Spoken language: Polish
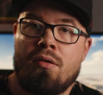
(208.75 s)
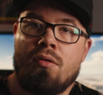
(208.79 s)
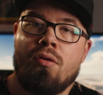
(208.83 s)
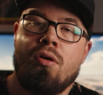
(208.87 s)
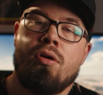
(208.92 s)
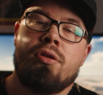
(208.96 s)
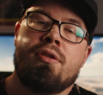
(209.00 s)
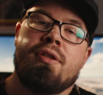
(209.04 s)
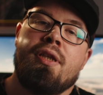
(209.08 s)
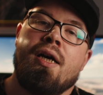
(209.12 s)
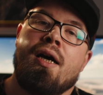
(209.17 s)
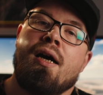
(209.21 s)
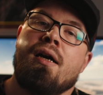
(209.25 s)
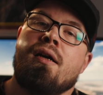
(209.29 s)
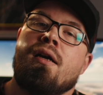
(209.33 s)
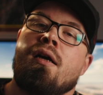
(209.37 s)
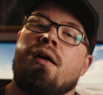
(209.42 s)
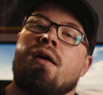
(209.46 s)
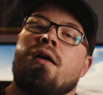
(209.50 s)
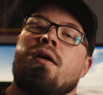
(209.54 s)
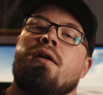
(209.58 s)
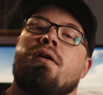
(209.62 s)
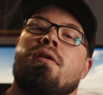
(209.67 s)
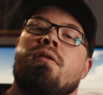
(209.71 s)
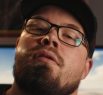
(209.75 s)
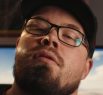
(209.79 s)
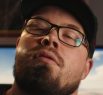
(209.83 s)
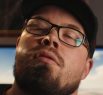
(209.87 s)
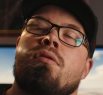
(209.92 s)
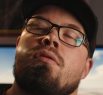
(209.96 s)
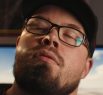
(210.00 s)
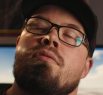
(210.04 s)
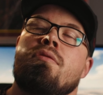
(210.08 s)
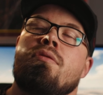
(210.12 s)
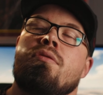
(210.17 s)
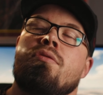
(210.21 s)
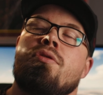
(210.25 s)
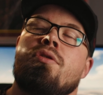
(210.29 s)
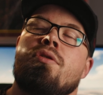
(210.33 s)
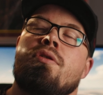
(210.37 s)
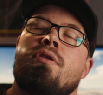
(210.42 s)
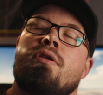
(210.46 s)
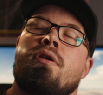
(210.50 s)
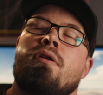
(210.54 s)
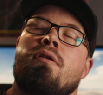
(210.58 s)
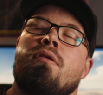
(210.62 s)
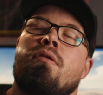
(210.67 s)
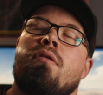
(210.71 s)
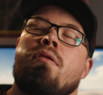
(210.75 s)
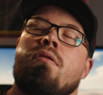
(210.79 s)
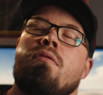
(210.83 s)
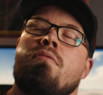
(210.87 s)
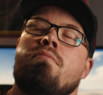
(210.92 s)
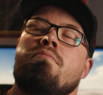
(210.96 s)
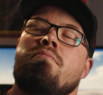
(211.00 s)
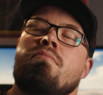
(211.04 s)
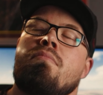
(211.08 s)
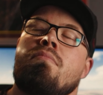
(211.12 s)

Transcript: O tak, to coś czego